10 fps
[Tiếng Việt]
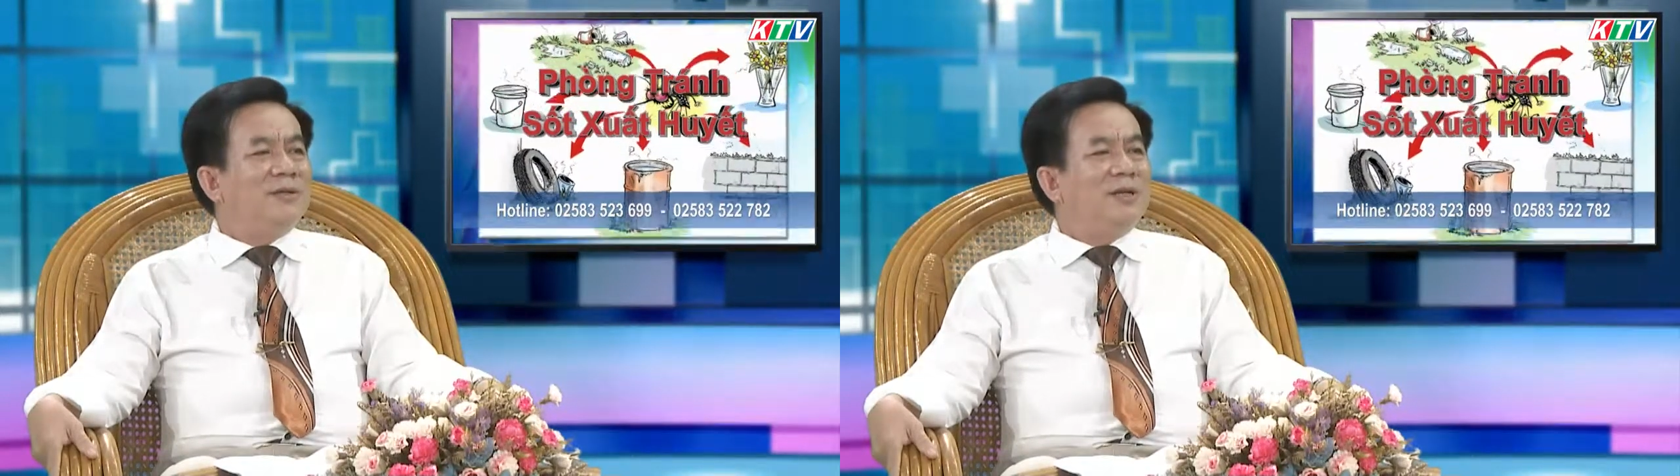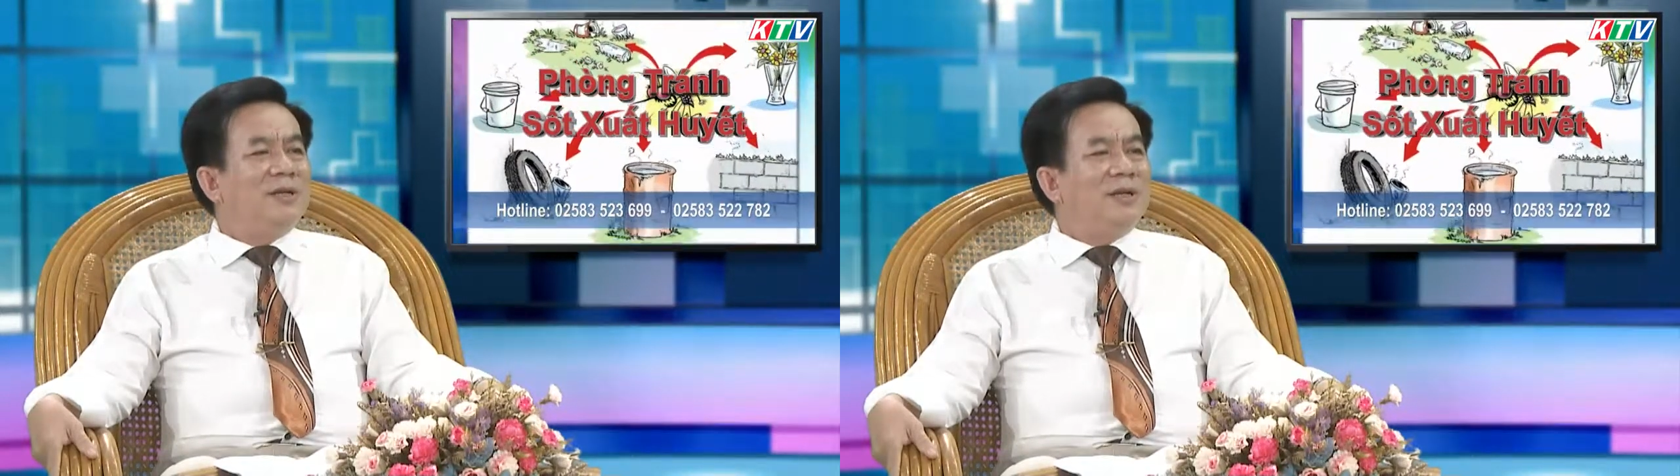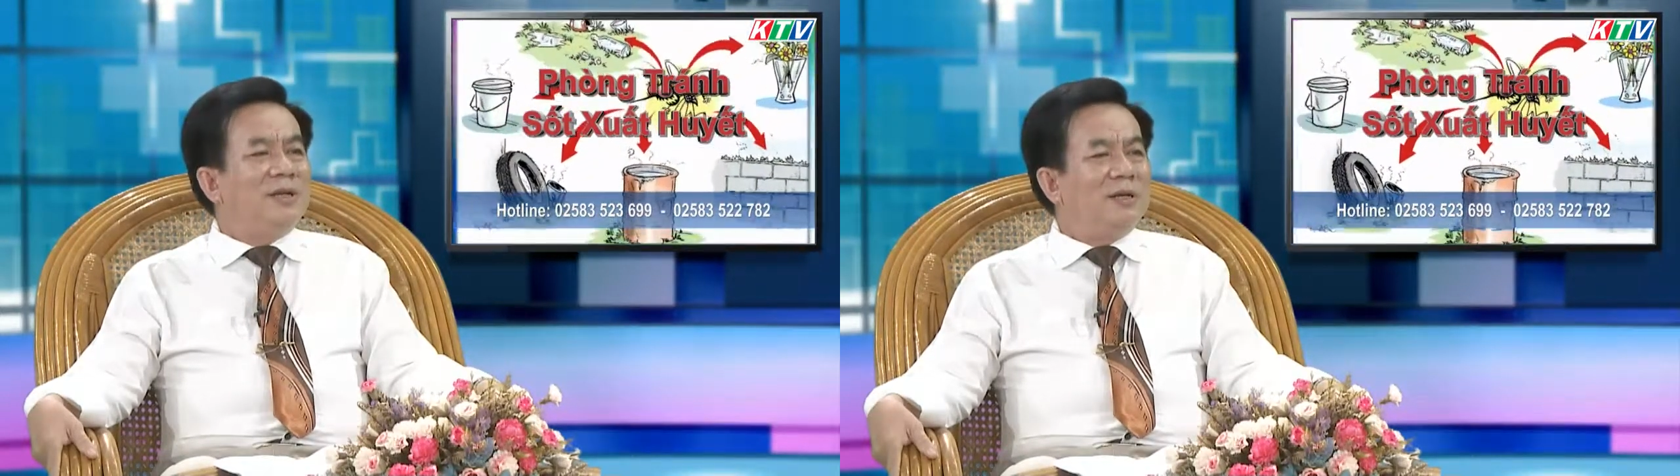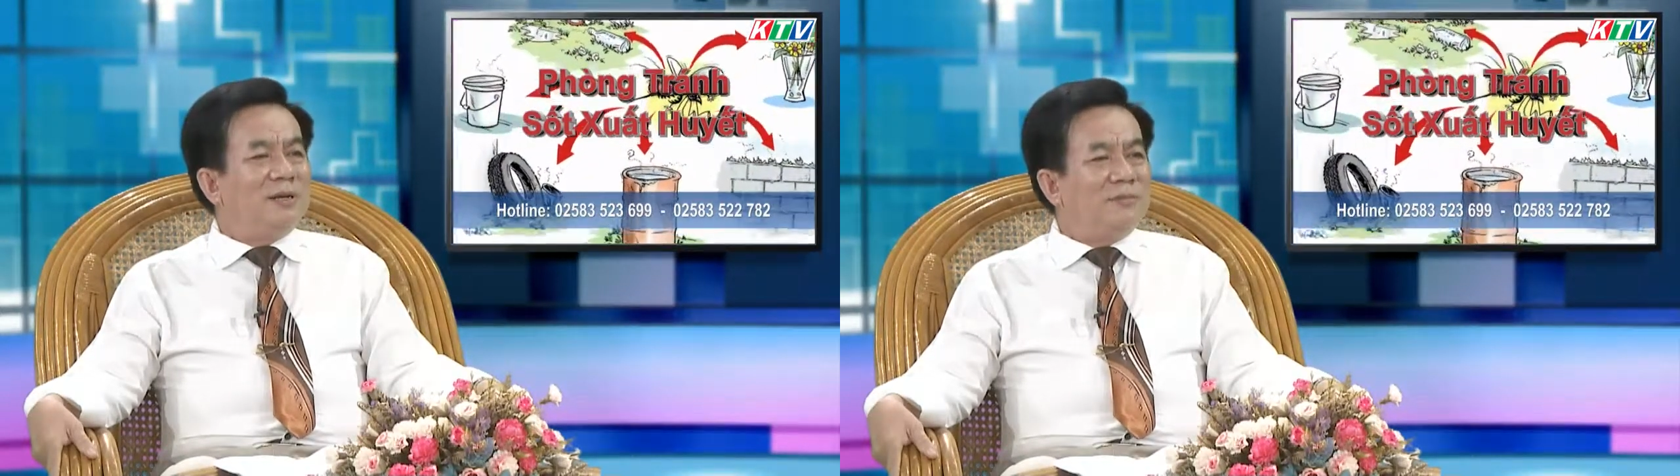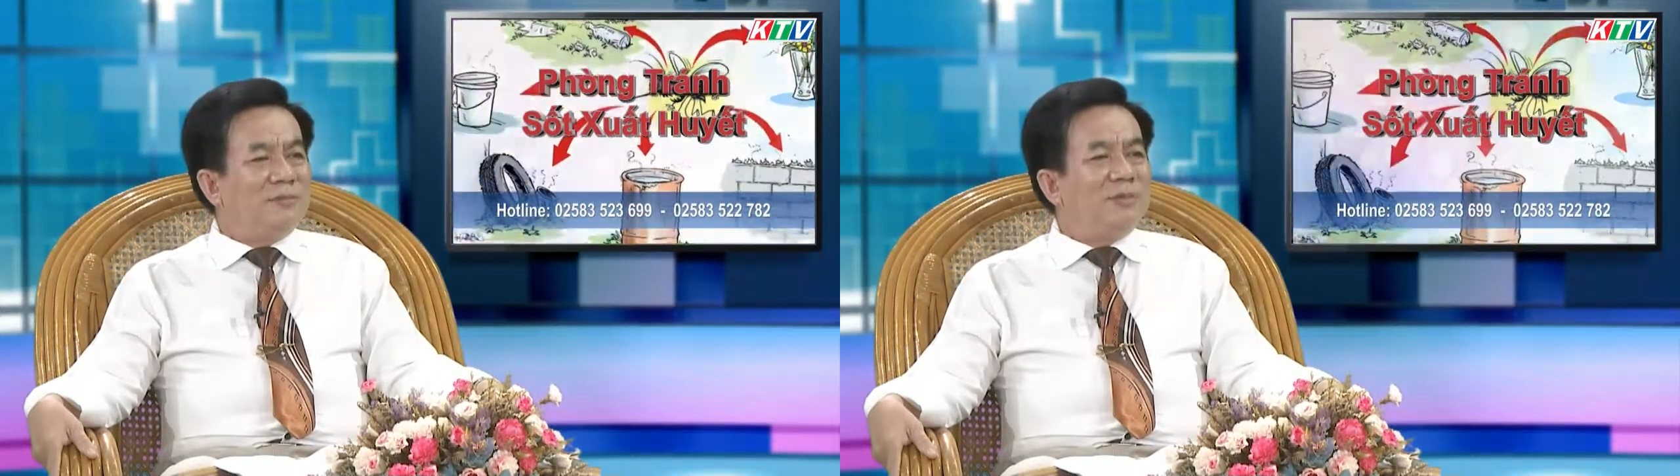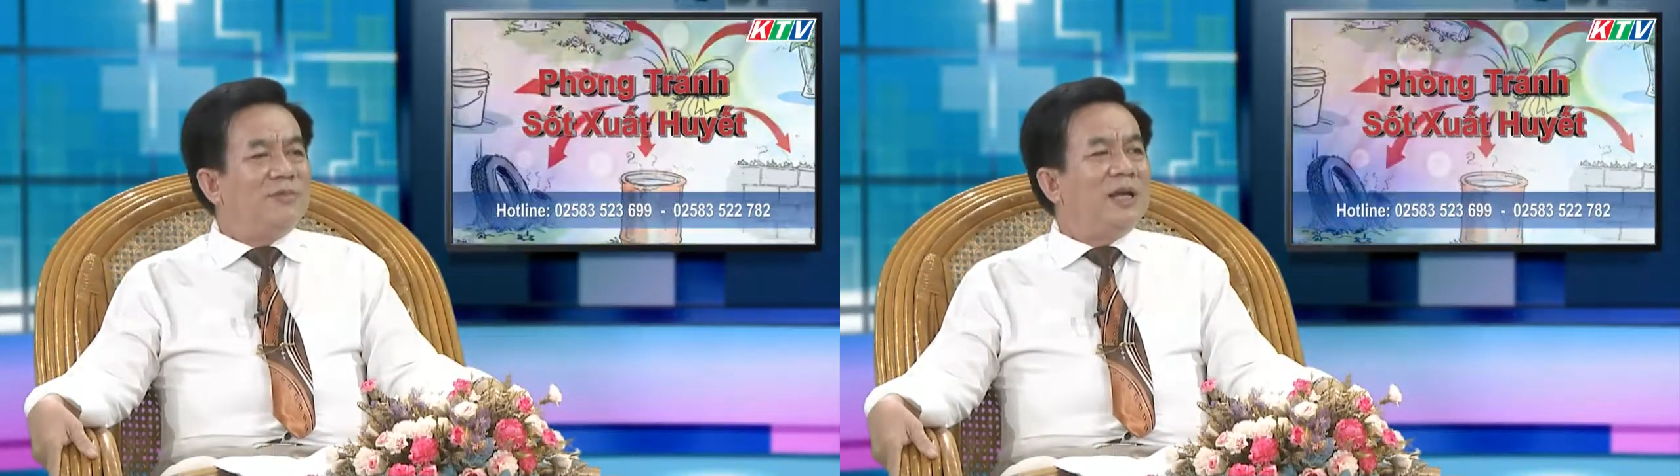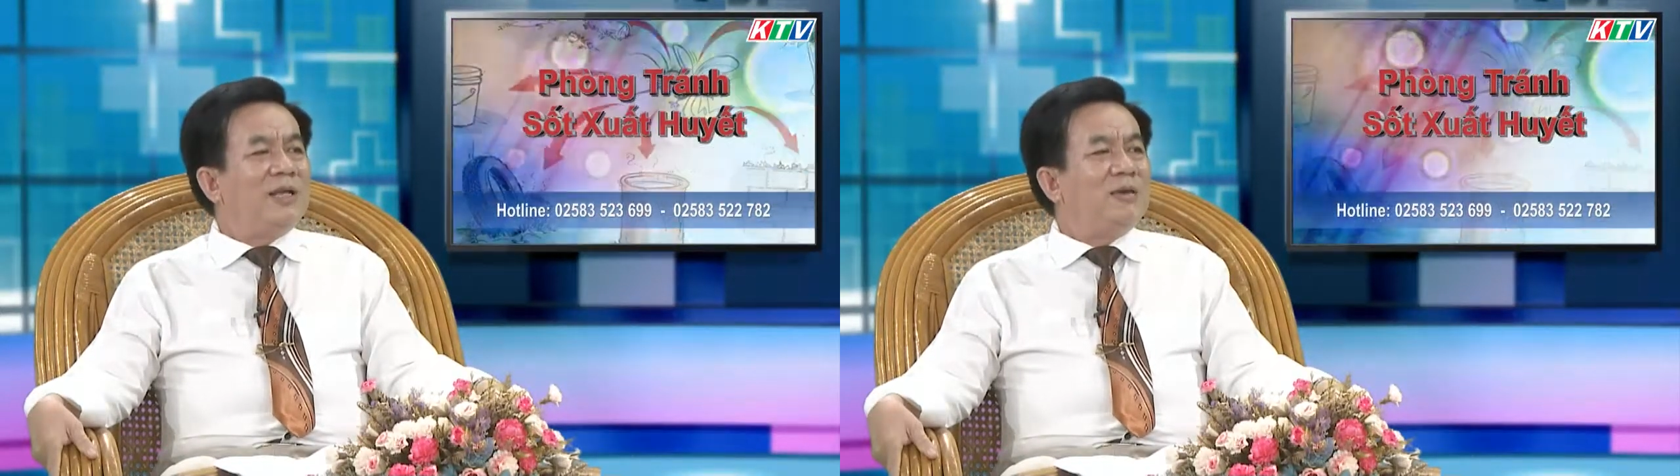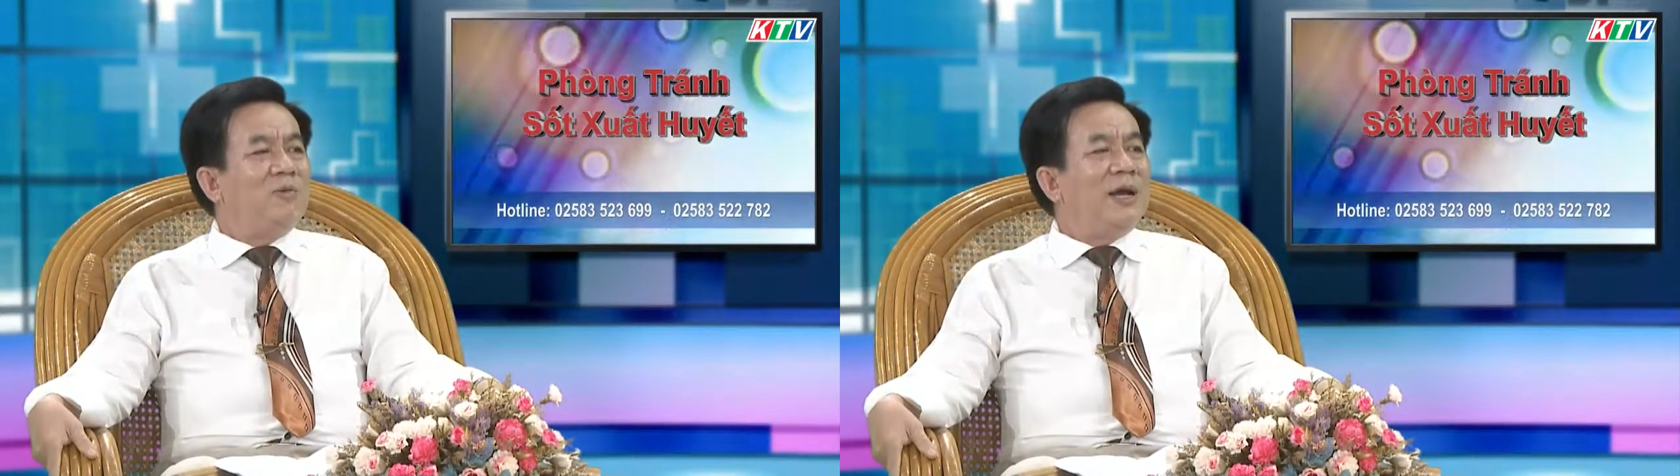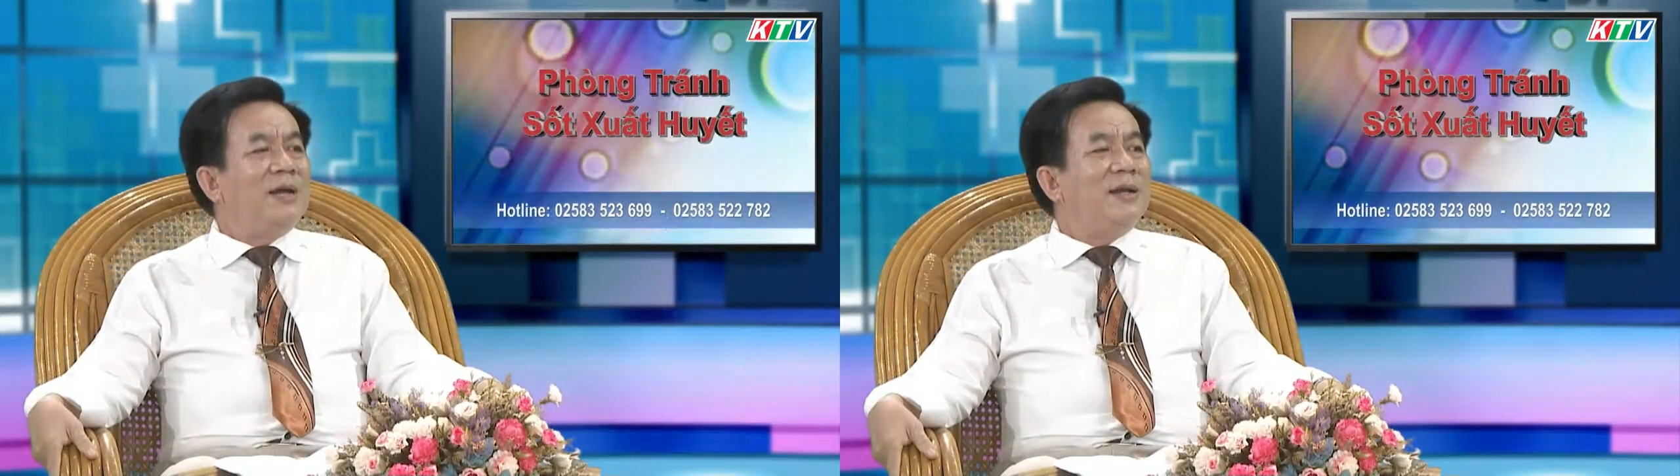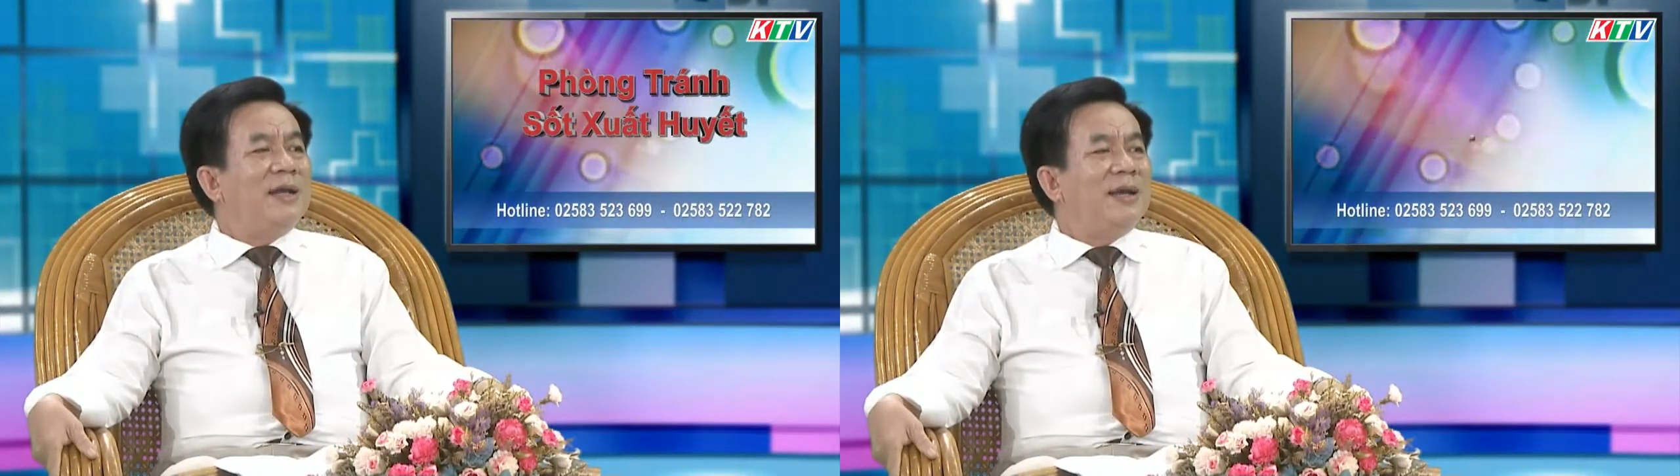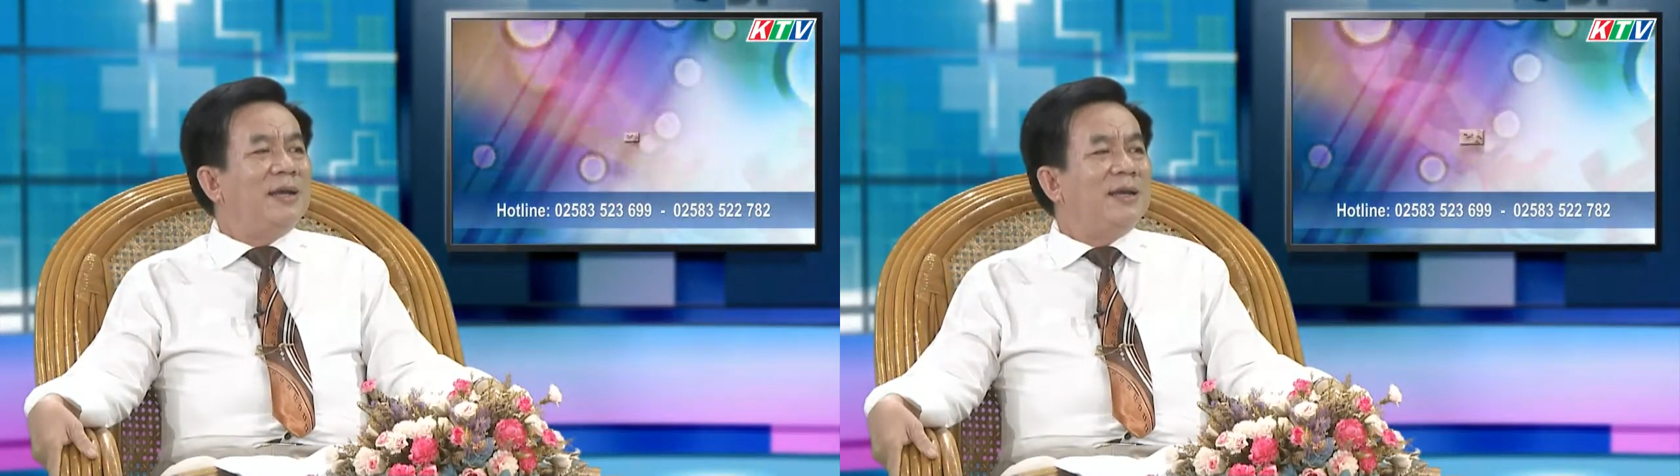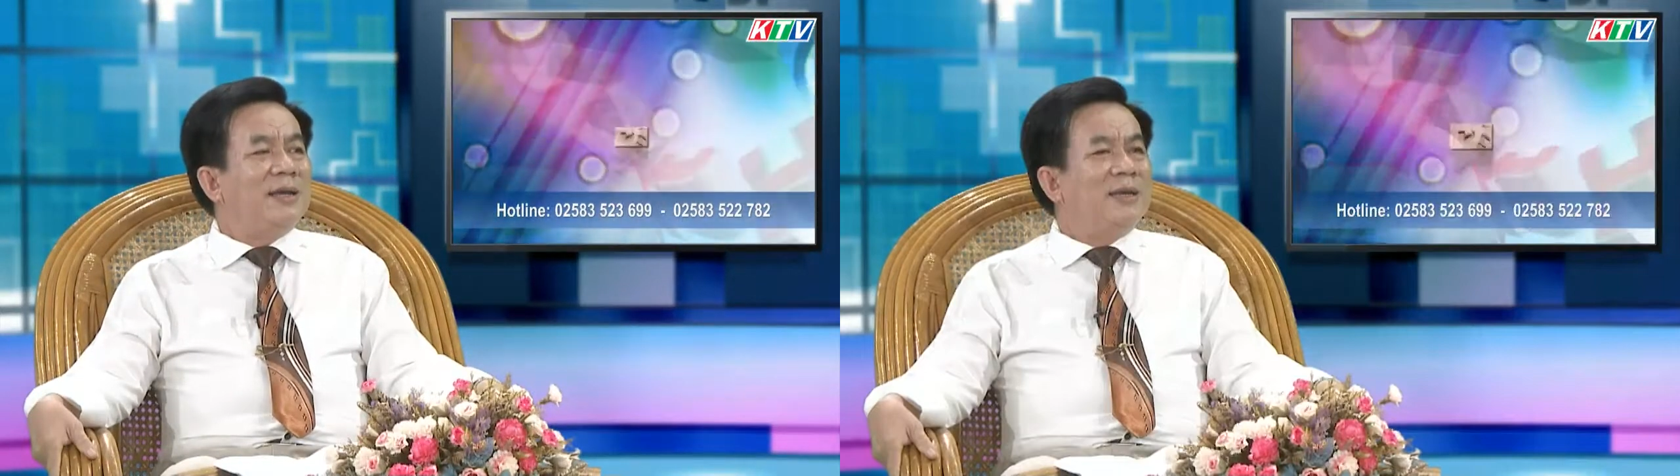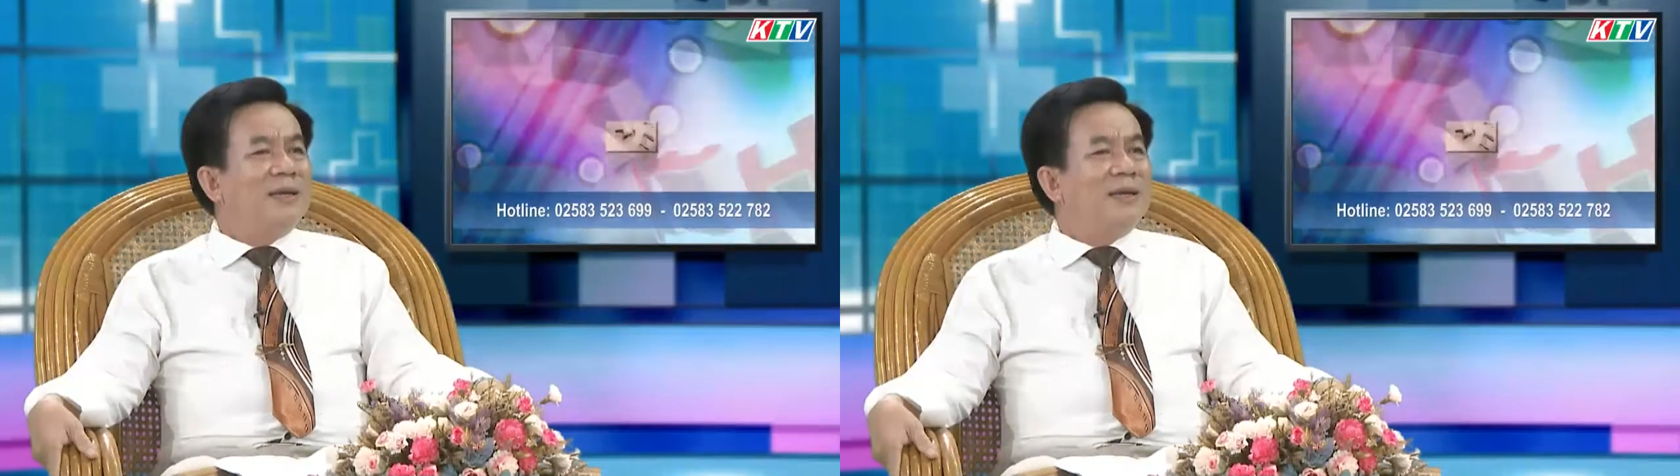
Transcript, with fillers: cho nên ờ, chúng ta chủ quan lơ là yeah. Dạ.